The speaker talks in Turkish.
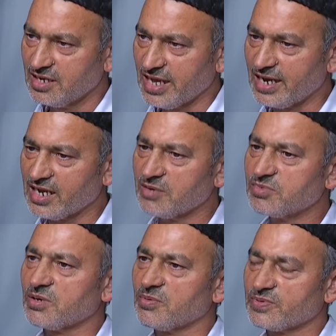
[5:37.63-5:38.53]
Herhangi
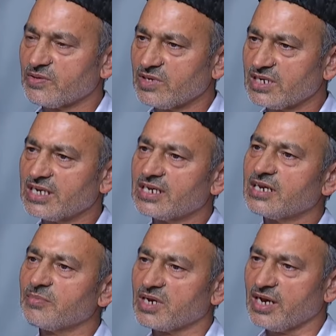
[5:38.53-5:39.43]
bir sebepten dolayı
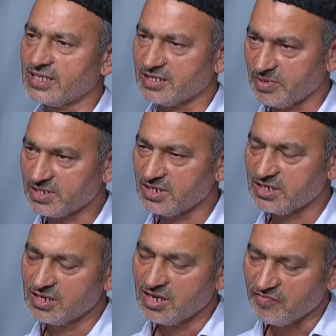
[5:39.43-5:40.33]
gerileme kaydetmesin.
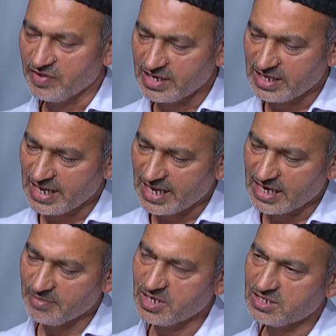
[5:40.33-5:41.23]
Ve
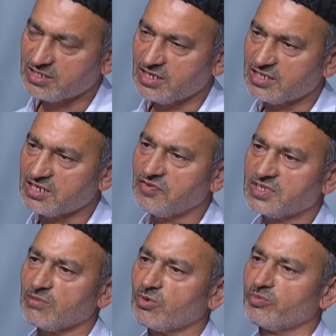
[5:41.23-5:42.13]
ilerleme için de
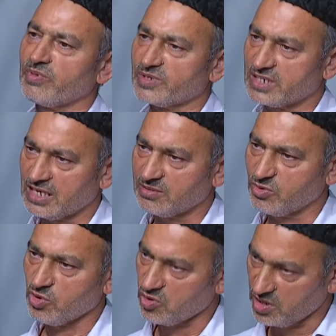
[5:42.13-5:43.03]
teşvikte bulunmamız lazım.
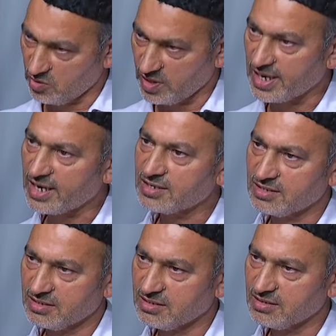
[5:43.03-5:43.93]
Örnek olarak
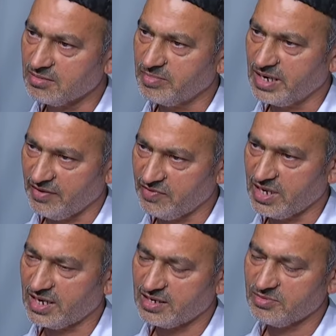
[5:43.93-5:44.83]
ben evin
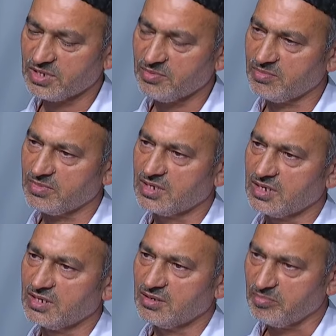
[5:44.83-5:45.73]
erkeğimsem,
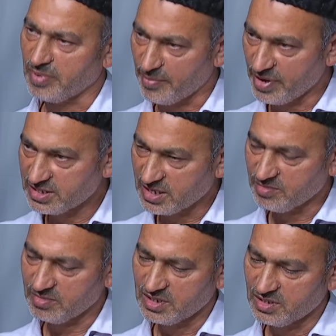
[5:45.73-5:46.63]

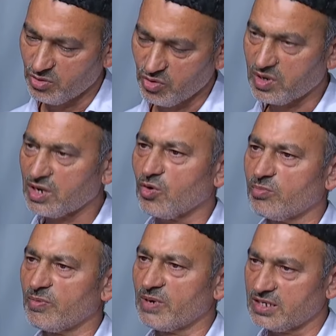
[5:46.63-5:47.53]
babaysam örnek
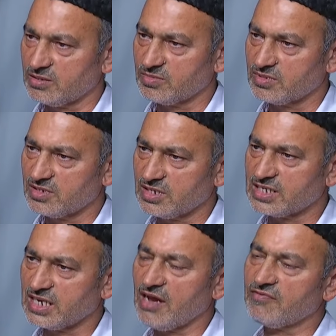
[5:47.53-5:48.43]
olmam lazım.
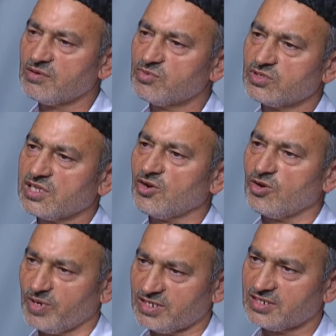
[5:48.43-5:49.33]
Sadece lafla bu işler
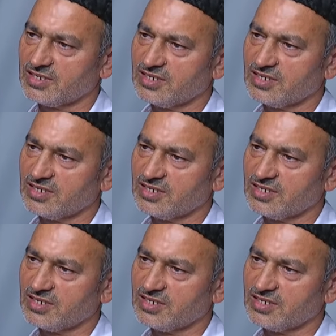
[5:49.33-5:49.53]
olmaz.